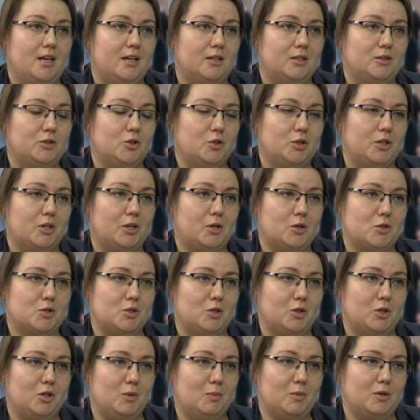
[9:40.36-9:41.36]
do
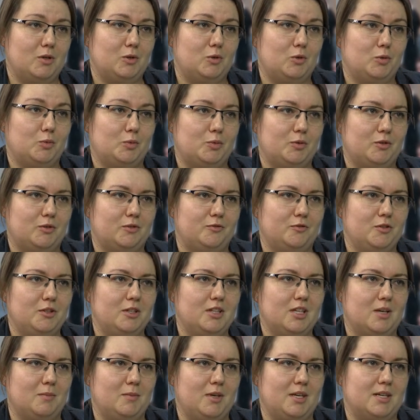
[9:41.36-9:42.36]
Jerozolimy lub w
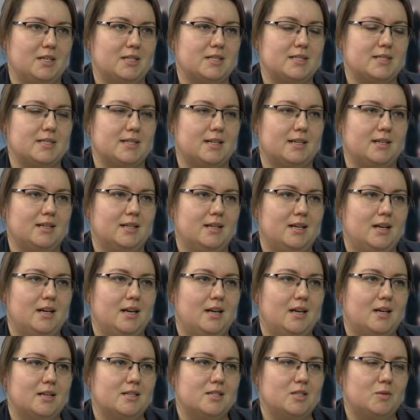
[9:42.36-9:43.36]
inne miejsca,
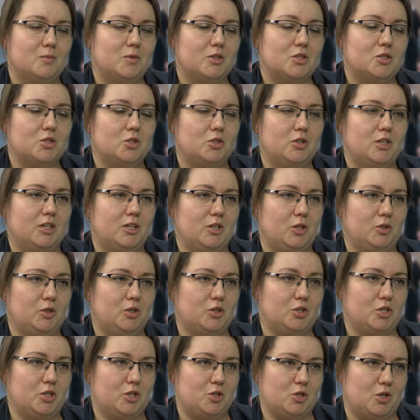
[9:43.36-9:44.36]
są też to
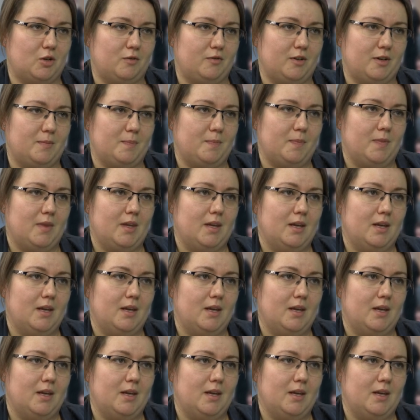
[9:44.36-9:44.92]
nagrody rzeczowe.